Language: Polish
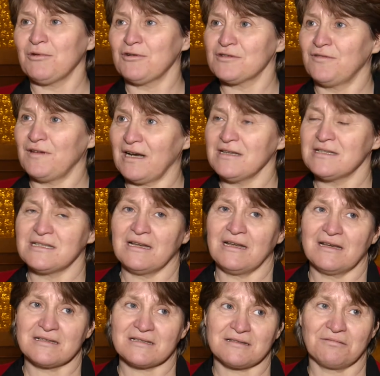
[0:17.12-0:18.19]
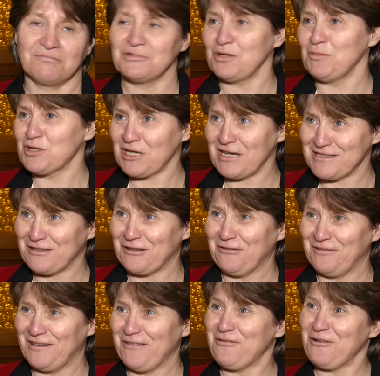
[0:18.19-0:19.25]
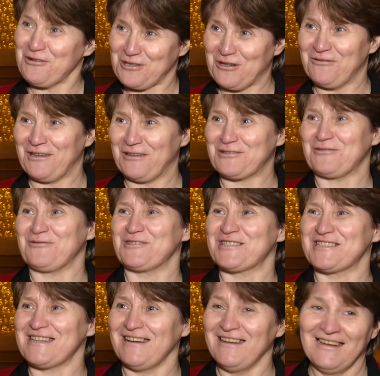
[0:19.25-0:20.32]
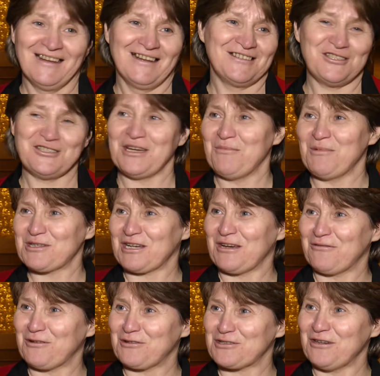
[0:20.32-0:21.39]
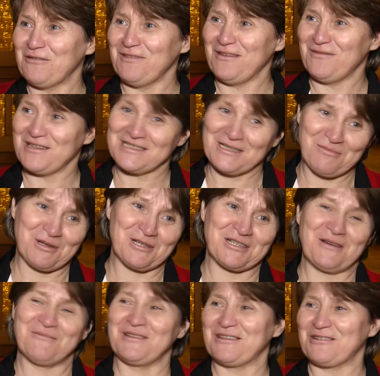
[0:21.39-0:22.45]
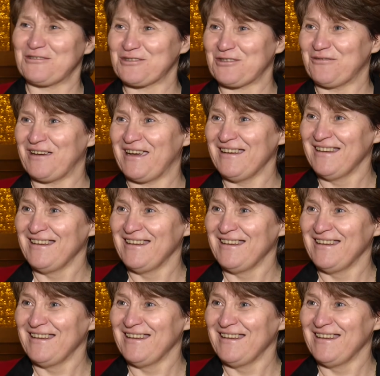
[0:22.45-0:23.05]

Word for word: konferencji jest Gdzie mieszka zdrowie? W Chorzowie oczywiście. Dzisiaj mieszka w Chorzowie, więc zapraszamy do Chorzowa.